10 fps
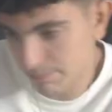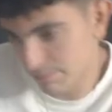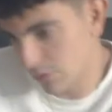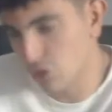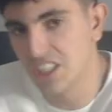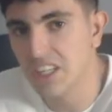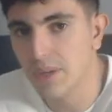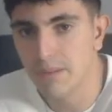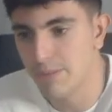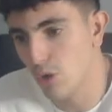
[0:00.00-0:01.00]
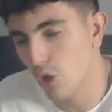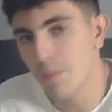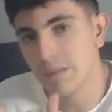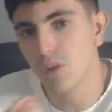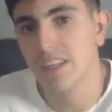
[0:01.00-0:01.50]
No tiene nivel, pero luego
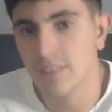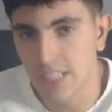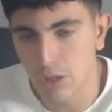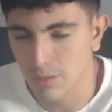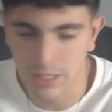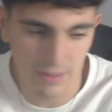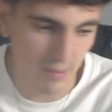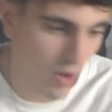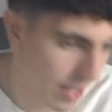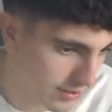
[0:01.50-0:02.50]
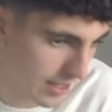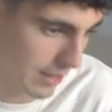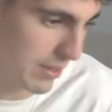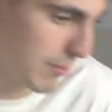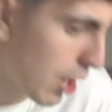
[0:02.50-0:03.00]
pedimos canteranos y pedimos a San, y
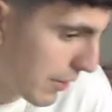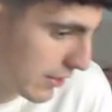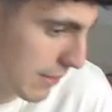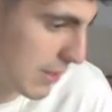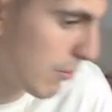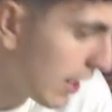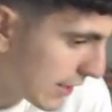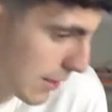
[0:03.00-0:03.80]
pedimos a Belsa y pedimos al este,